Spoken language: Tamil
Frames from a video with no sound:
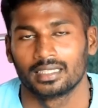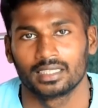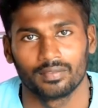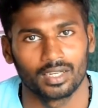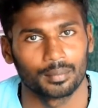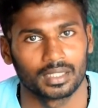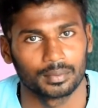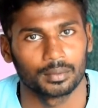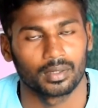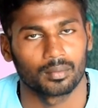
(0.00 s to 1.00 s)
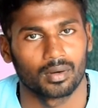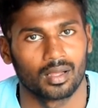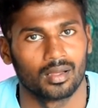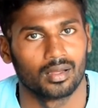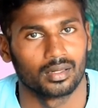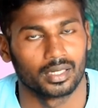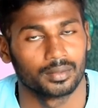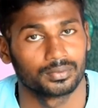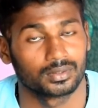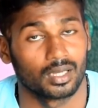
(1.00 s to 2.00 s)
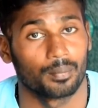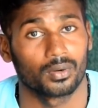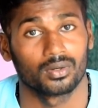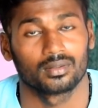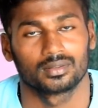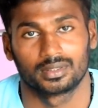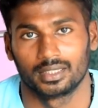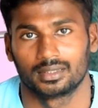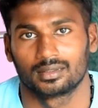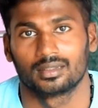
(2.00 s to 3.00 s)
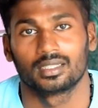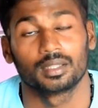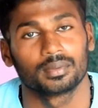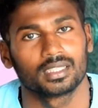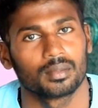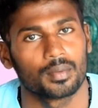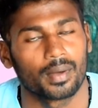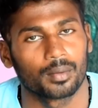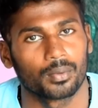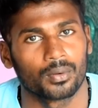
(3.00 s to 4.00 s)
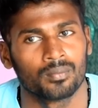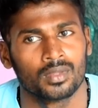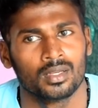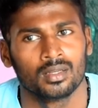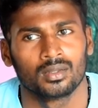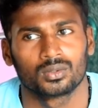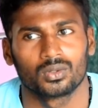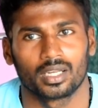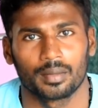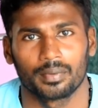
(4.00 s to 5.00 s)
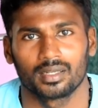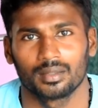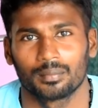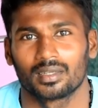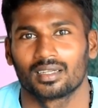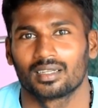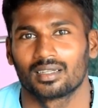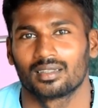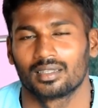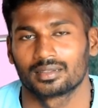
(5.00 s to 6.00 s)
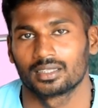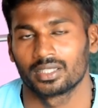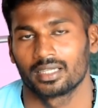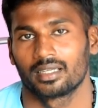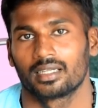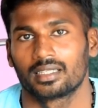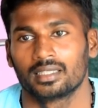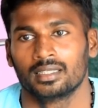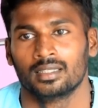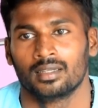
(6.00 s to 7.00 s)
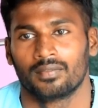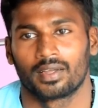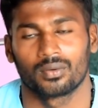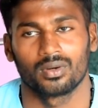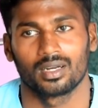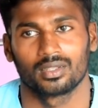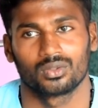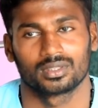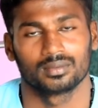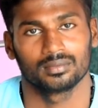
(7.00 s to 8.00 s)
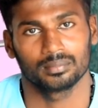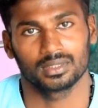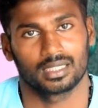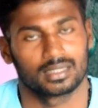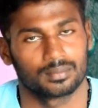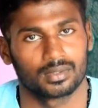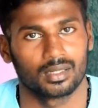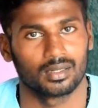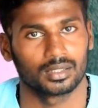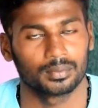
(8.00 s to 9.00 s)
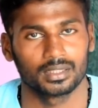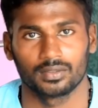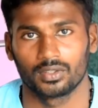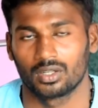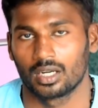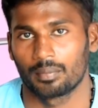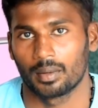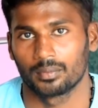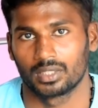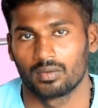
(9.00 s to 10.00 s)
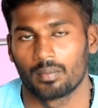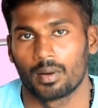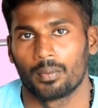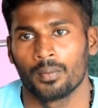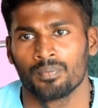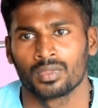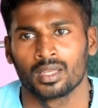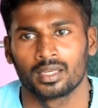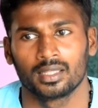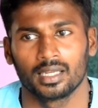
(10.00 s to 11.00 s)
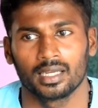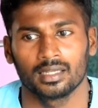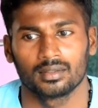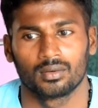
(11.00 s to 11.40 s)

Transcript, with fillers: இந்த வீடியோ நம்ம எதை பற்றி பார்க்க போனால் ரெப்ஸ் அப்புறம் செட்ஸ் இதை பற்றி தான் நம்ம பார்க்க போகிறோம் ஸோ நிறைய பேருக்கு இப்போ அதில் சந்தேகம் இருக்குது வேறு ஒன்றும் இல்லை அது ஒரு சிம்பிள் கான்செப்ட் தான் அதை பற்றி இந்த வீடியோ நல்லா பார்ப்போம் தெளிவாக பார்ப்போம் இதுலேயே